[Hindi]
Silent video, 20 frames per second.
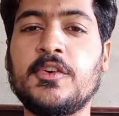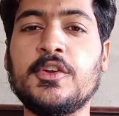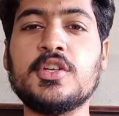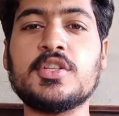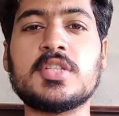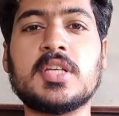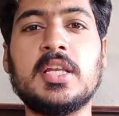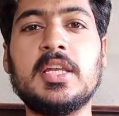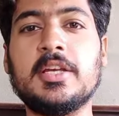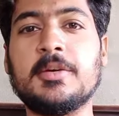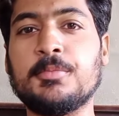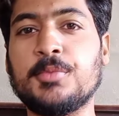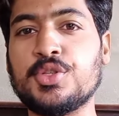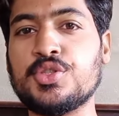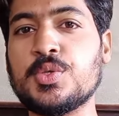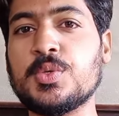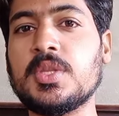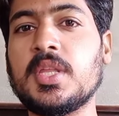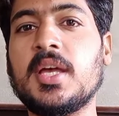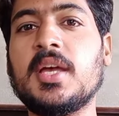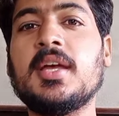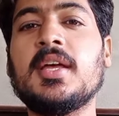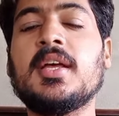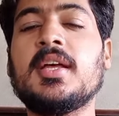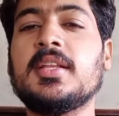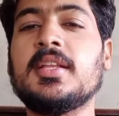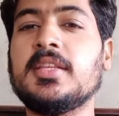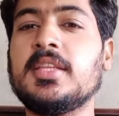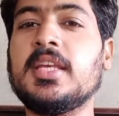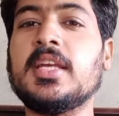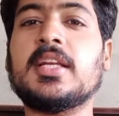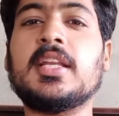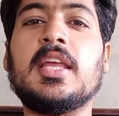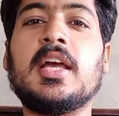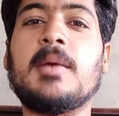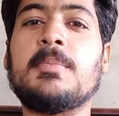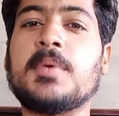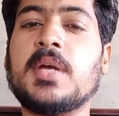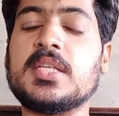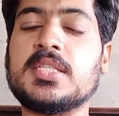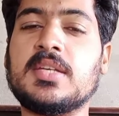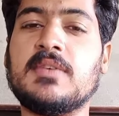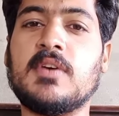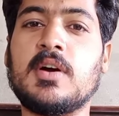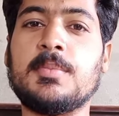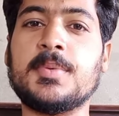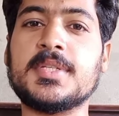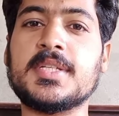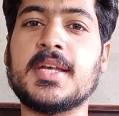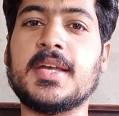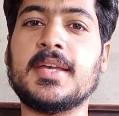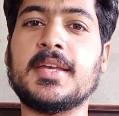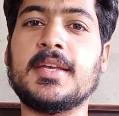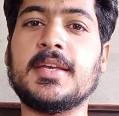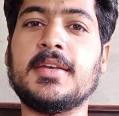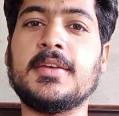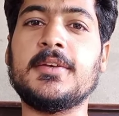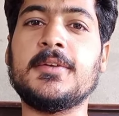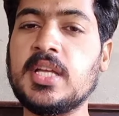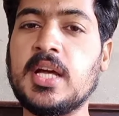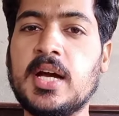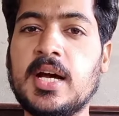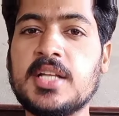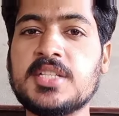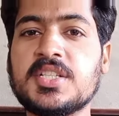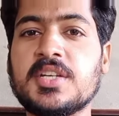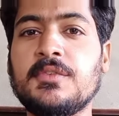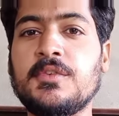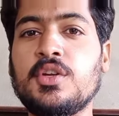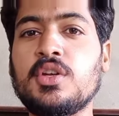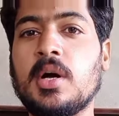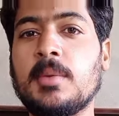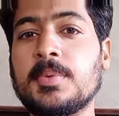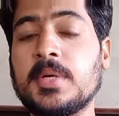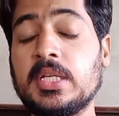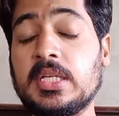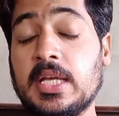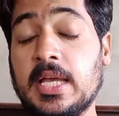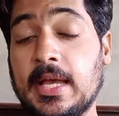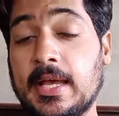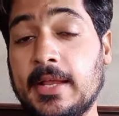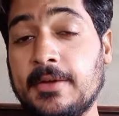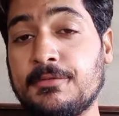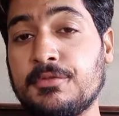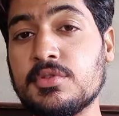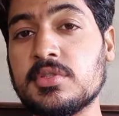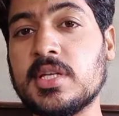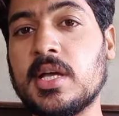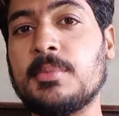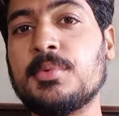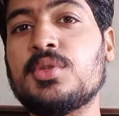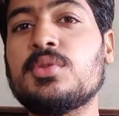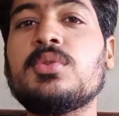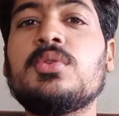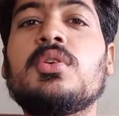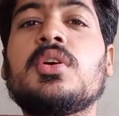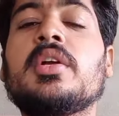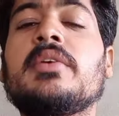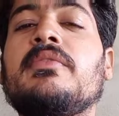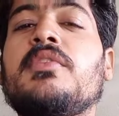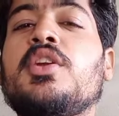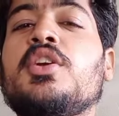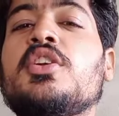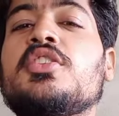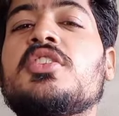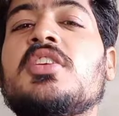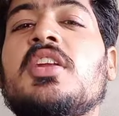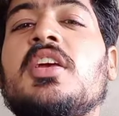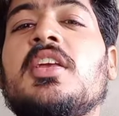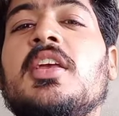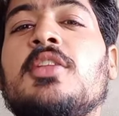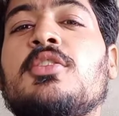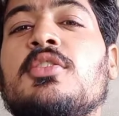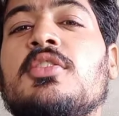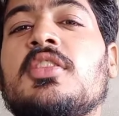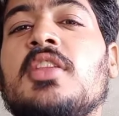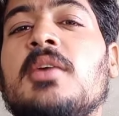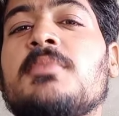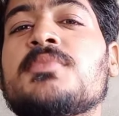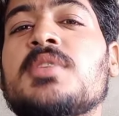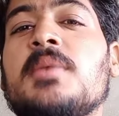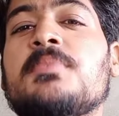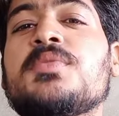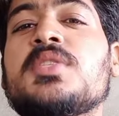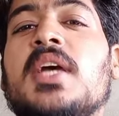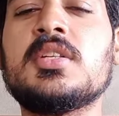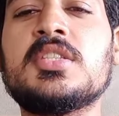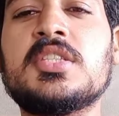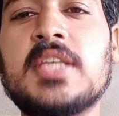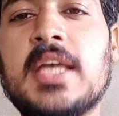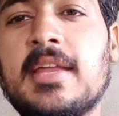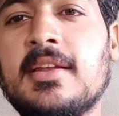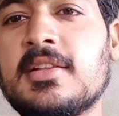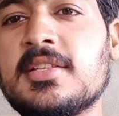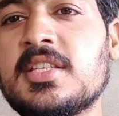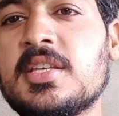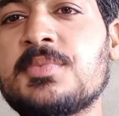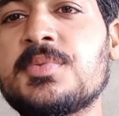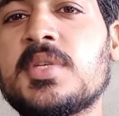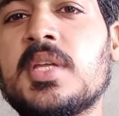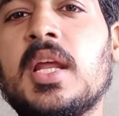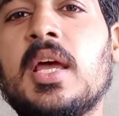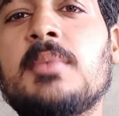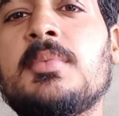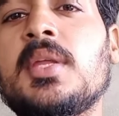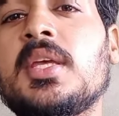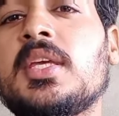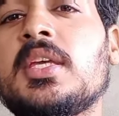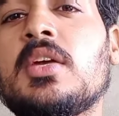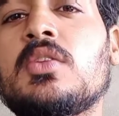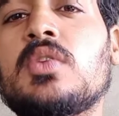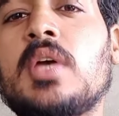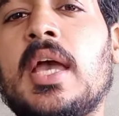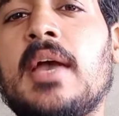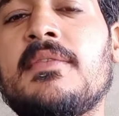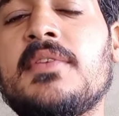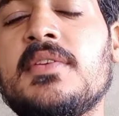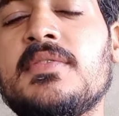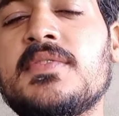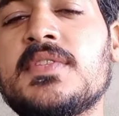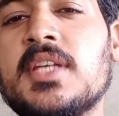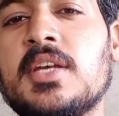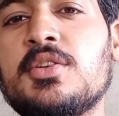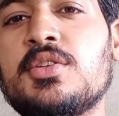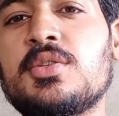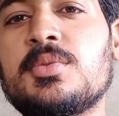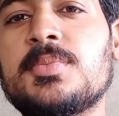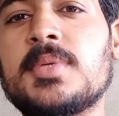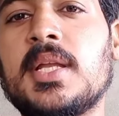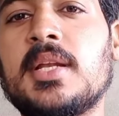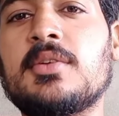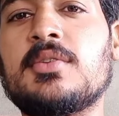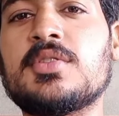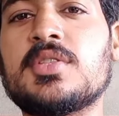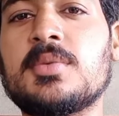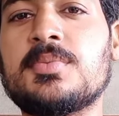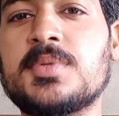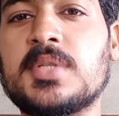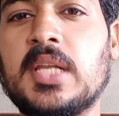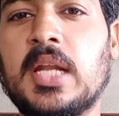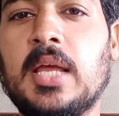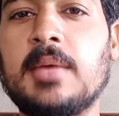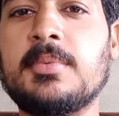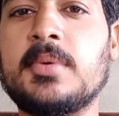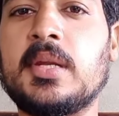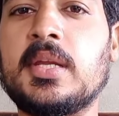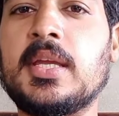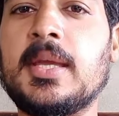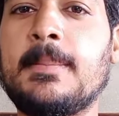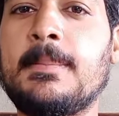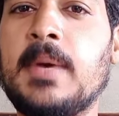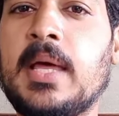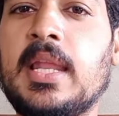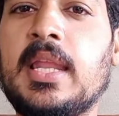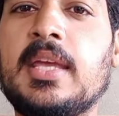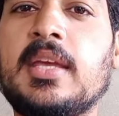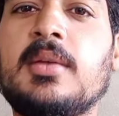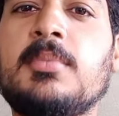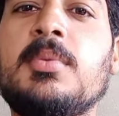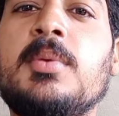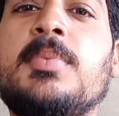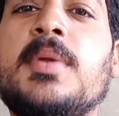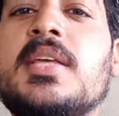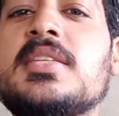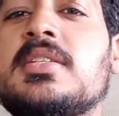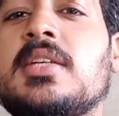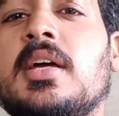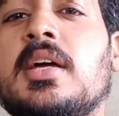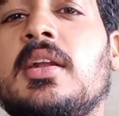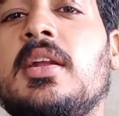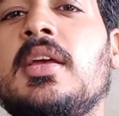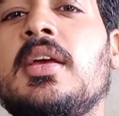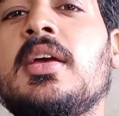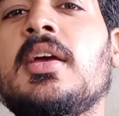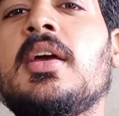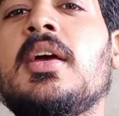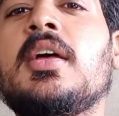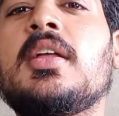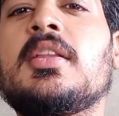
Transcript: में वीडियोज़ के लिंक मौजूद है देख लें आप कैसे वहाँ पर जाएंगे आज की वीडियो आपके लिए हेल्पफुल साबित हुई होगी वीडियो अच्छी लगी है तो थम्स अप चैनल चैनल सब्सक्राइब नहीं किया तो एवरी विजा यूट्यूब चैनल को सब्सक्राइब करके बेल आइकन भी प्रेस कर लें